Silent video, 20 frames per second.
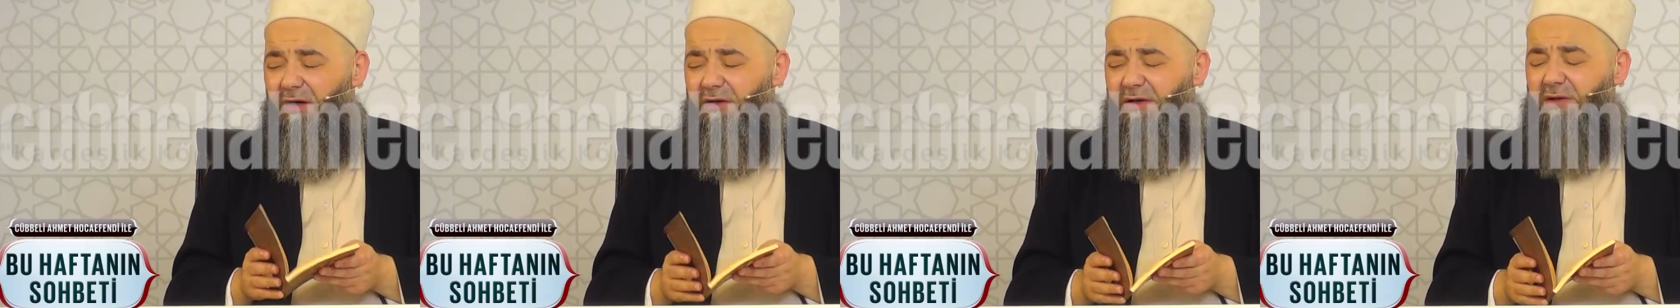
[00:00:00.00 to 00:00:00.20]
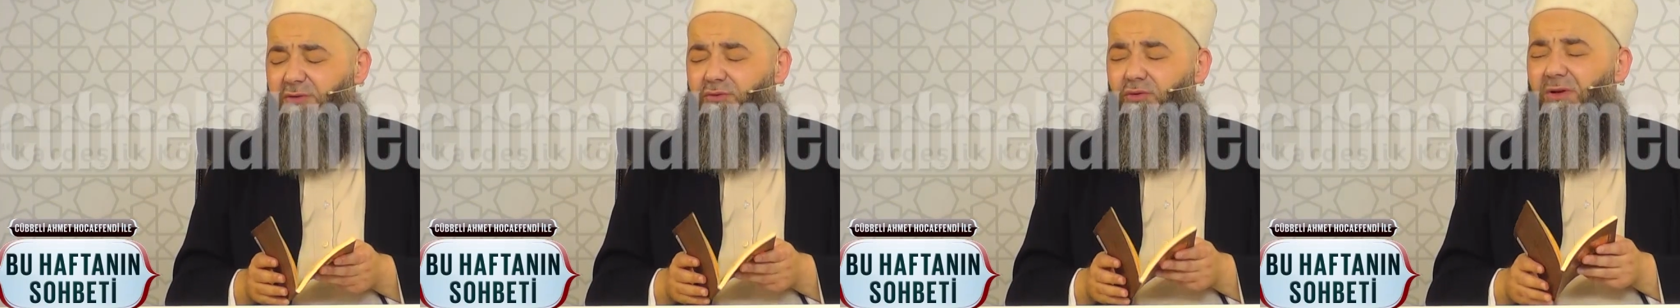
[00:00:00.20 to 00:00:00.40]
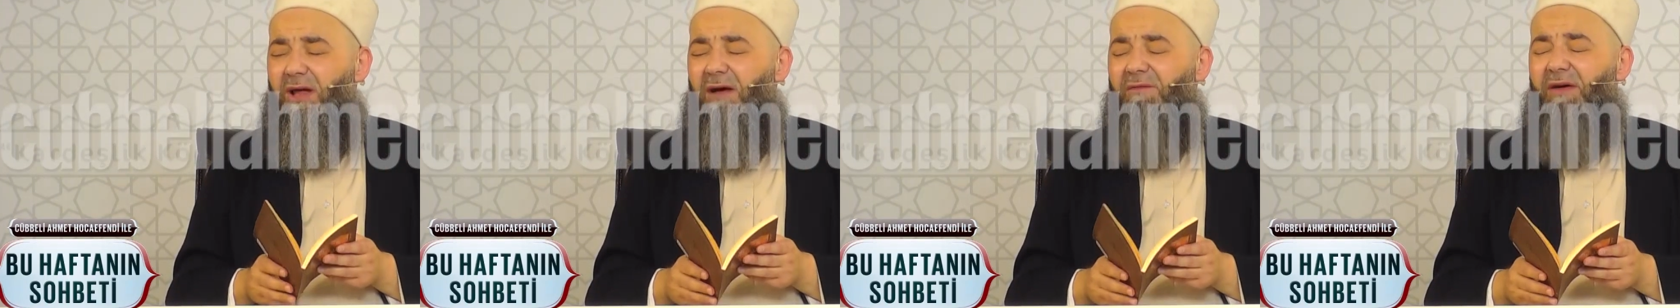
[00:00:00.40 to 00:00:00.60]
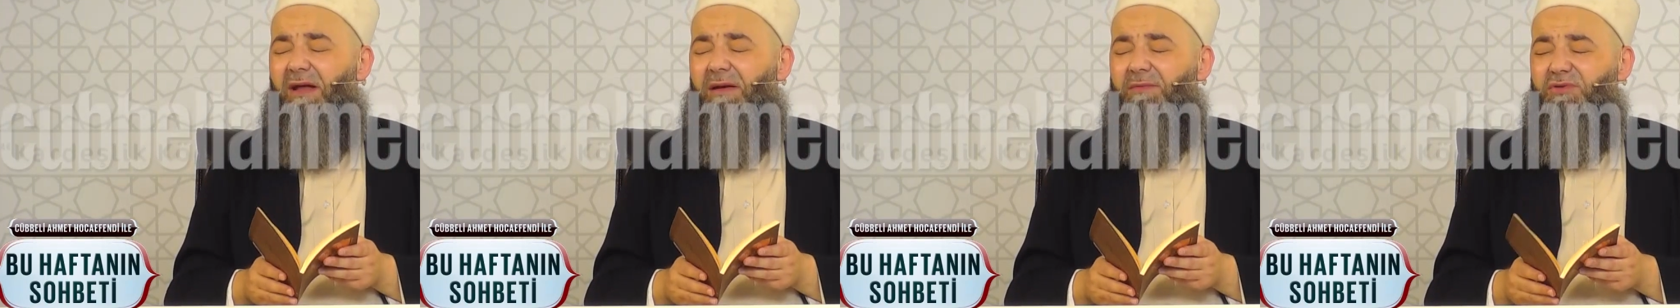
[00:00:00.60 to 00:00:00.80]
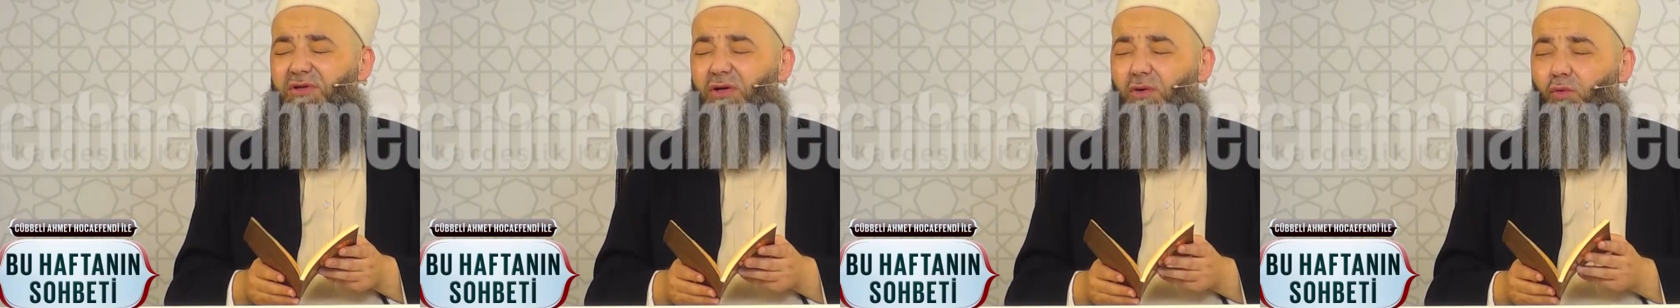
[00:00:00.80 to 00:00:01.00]
Resulullah
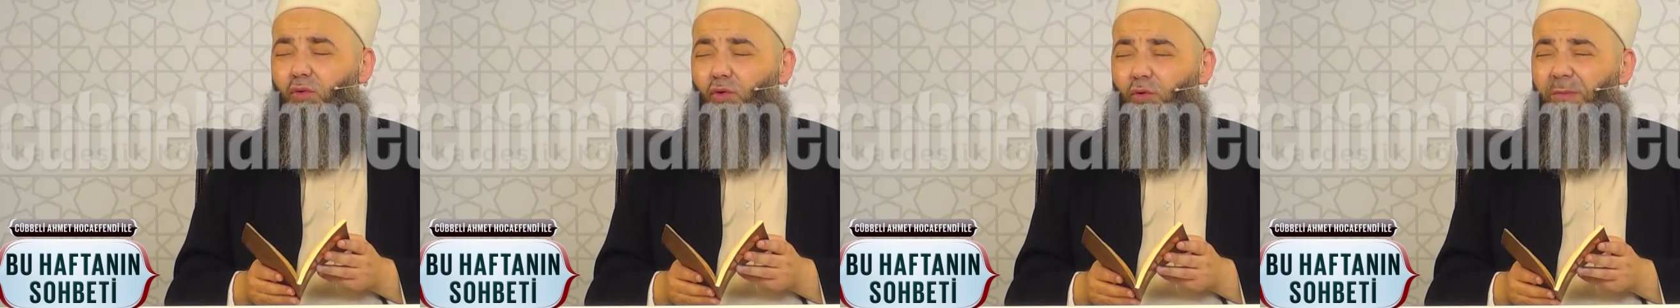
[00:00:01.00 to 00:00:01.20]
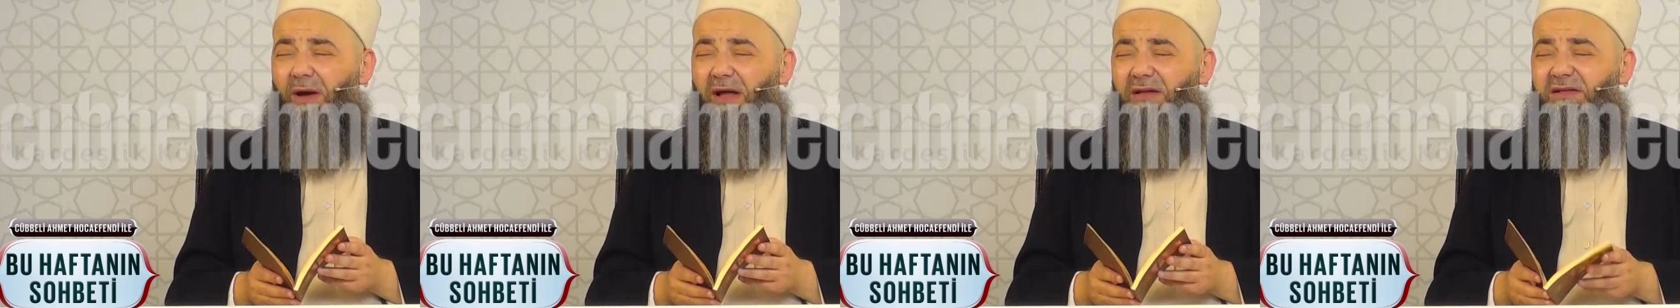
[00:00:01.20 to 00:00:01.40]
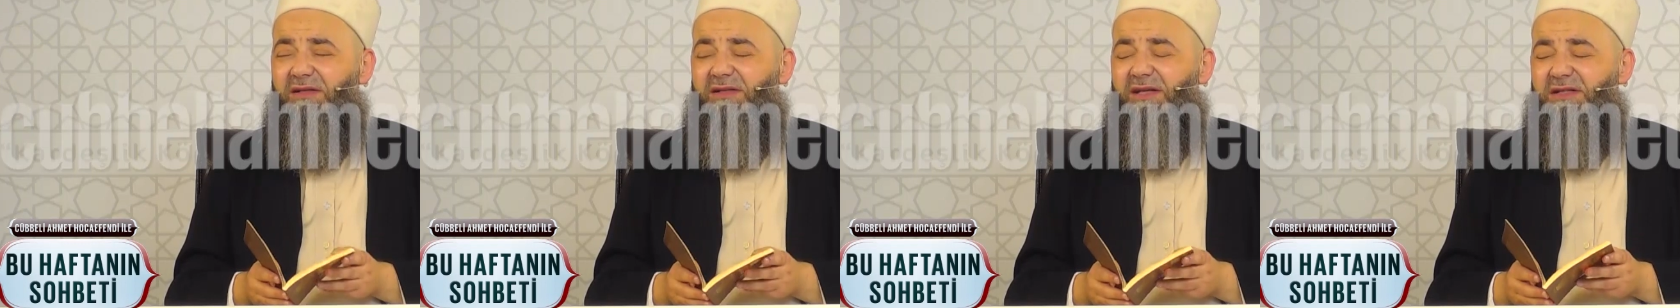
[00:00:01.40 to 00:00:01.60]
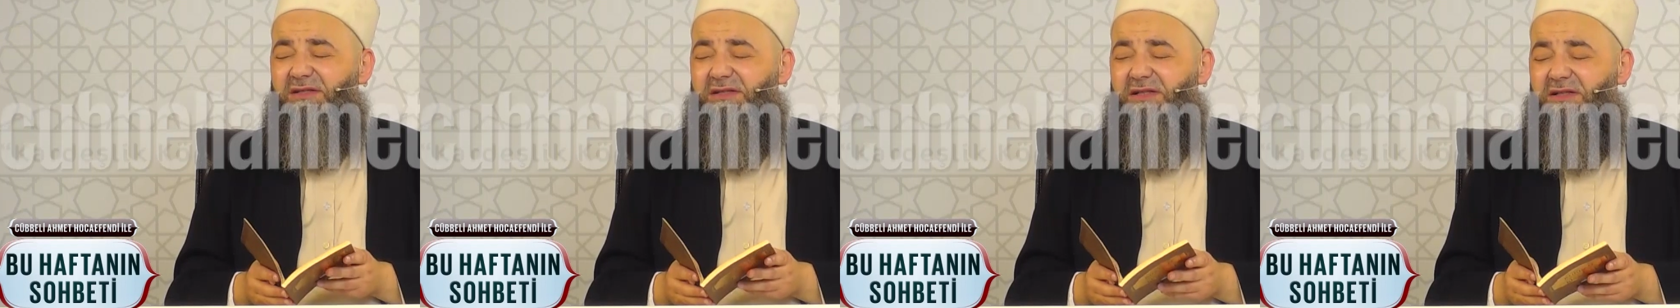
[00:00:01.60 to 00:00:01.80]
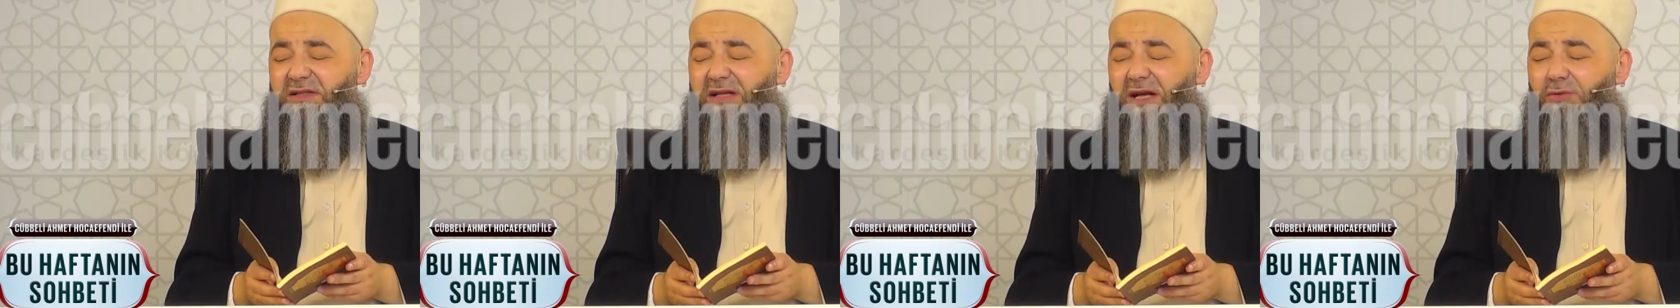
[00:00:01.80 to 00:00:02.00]
Efendimiz'in kurbanını
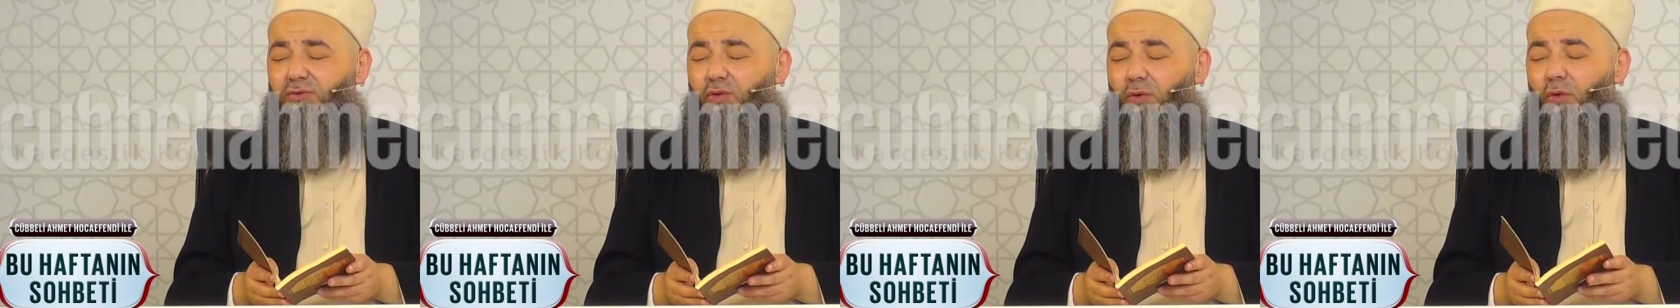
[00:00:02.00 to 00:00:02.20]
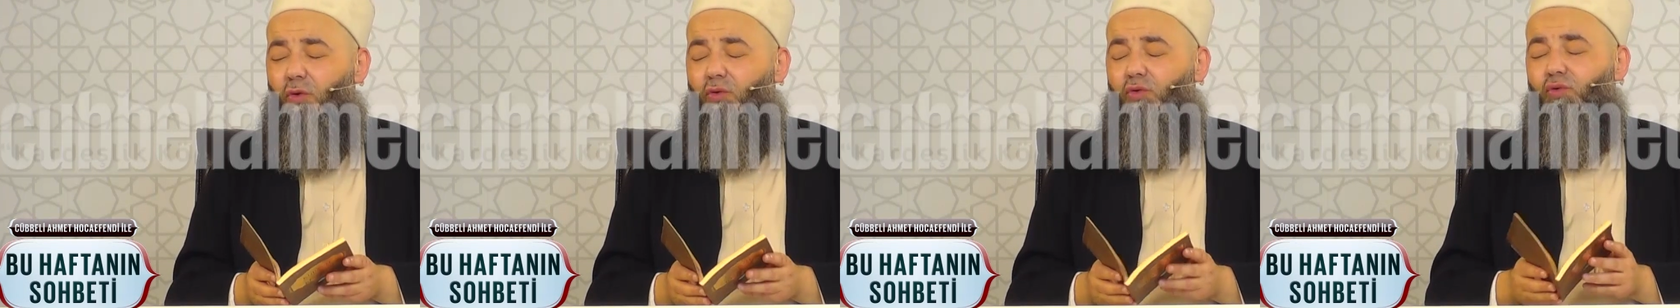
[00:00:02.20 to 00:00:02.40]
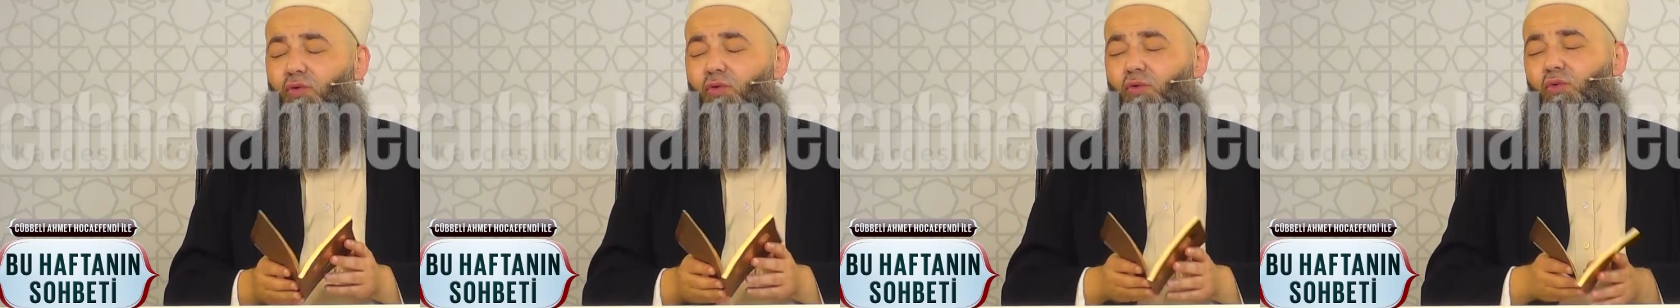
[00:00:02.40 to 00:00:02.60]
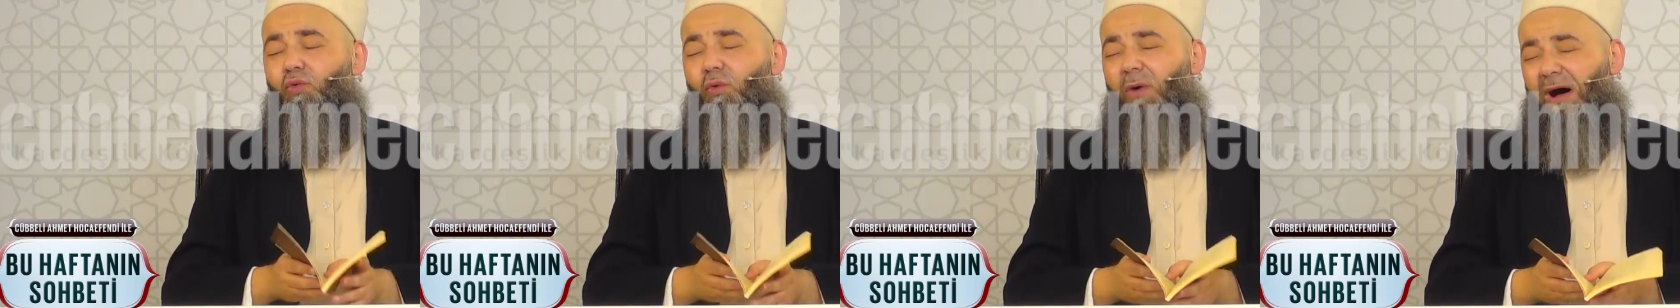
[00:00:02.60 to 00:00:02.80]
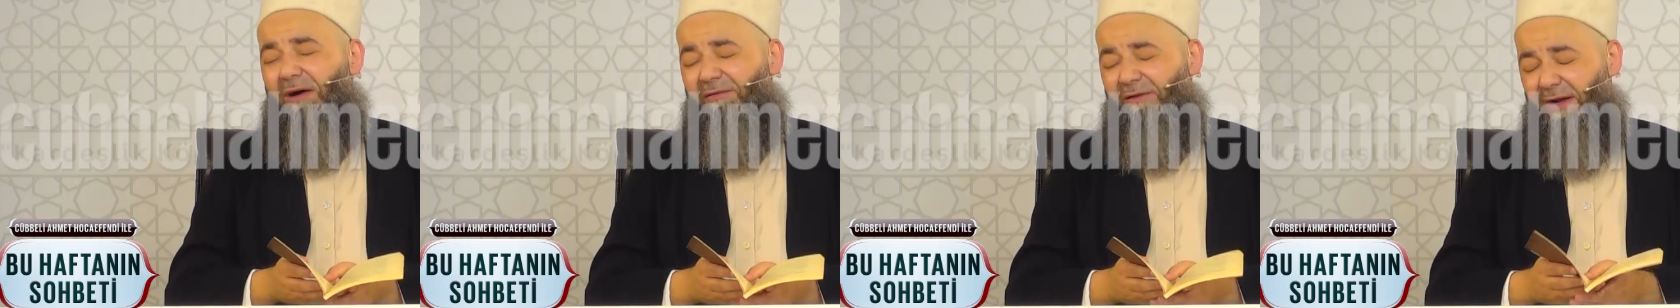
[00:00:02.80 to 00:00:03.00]
kestikten sonra okuduğu
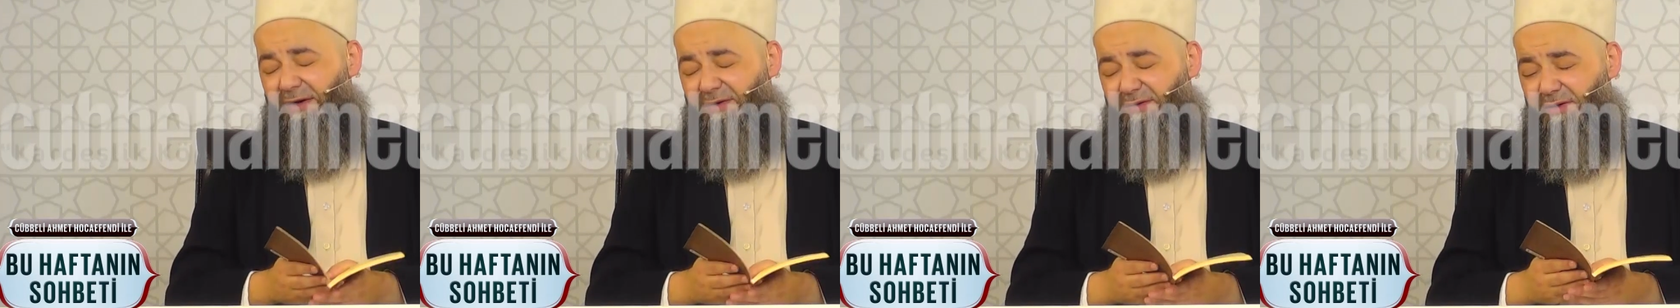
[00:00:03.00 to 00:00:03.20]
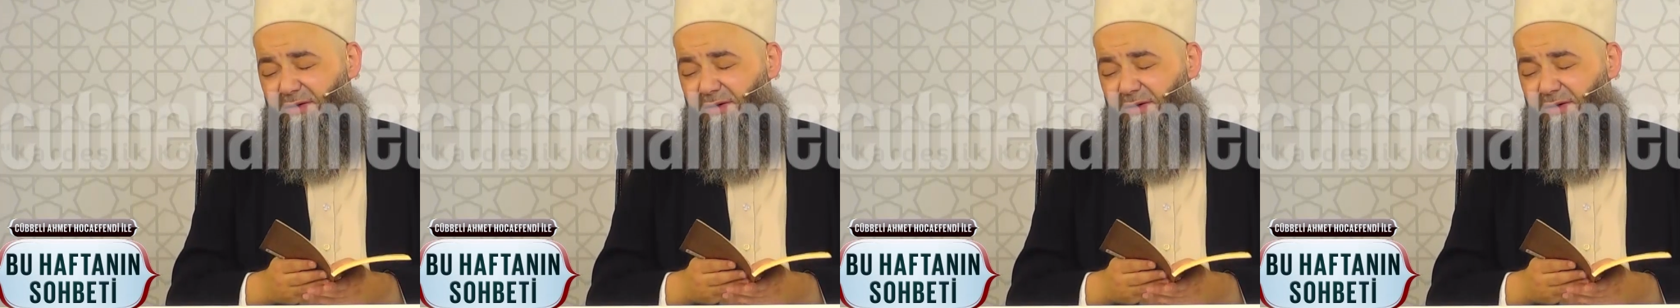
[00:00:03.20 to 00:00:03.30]
dua var.